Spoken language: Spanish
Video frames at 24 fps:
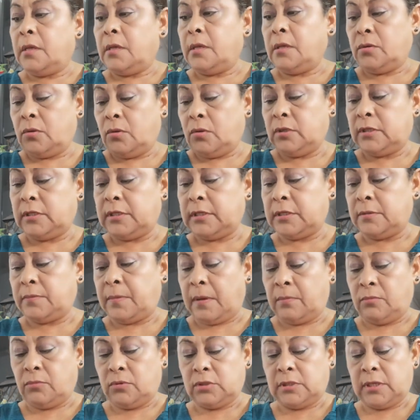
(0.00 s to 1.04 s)
entonces
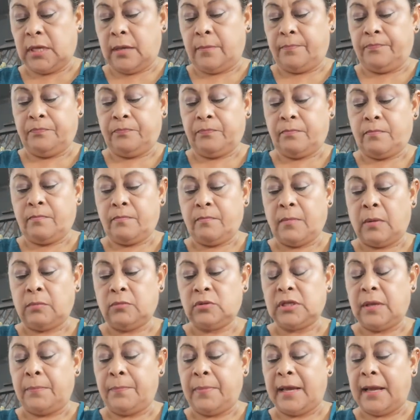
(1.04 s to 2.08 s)
vamos a
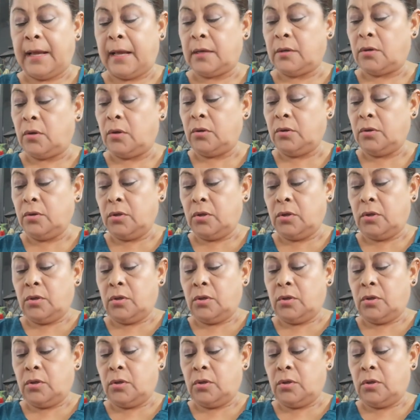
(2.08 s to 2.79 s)
vamos a pegarlo